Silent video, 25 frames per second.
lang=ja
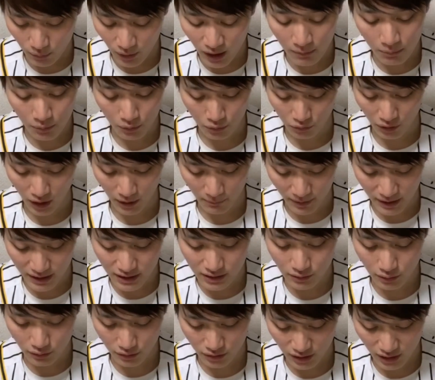フォアボールは
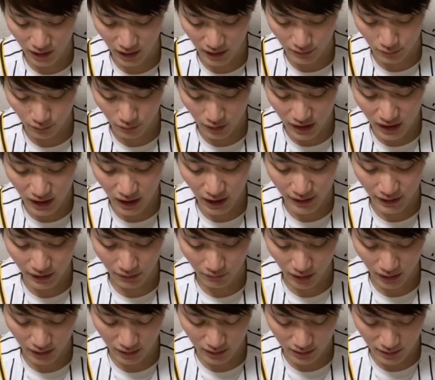別として、それ以外
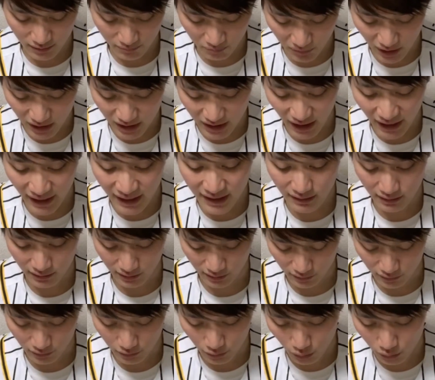では、まあ
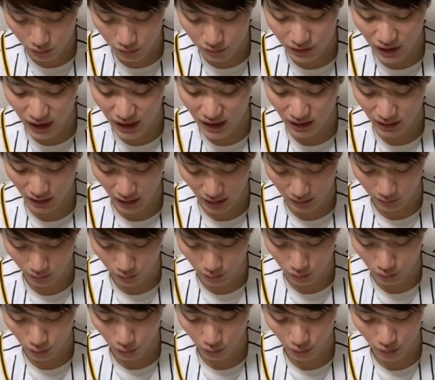チャンス、得点圏
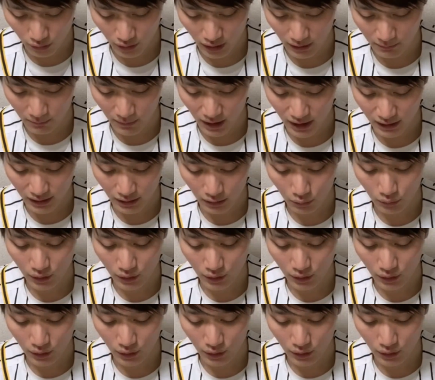というところでは回って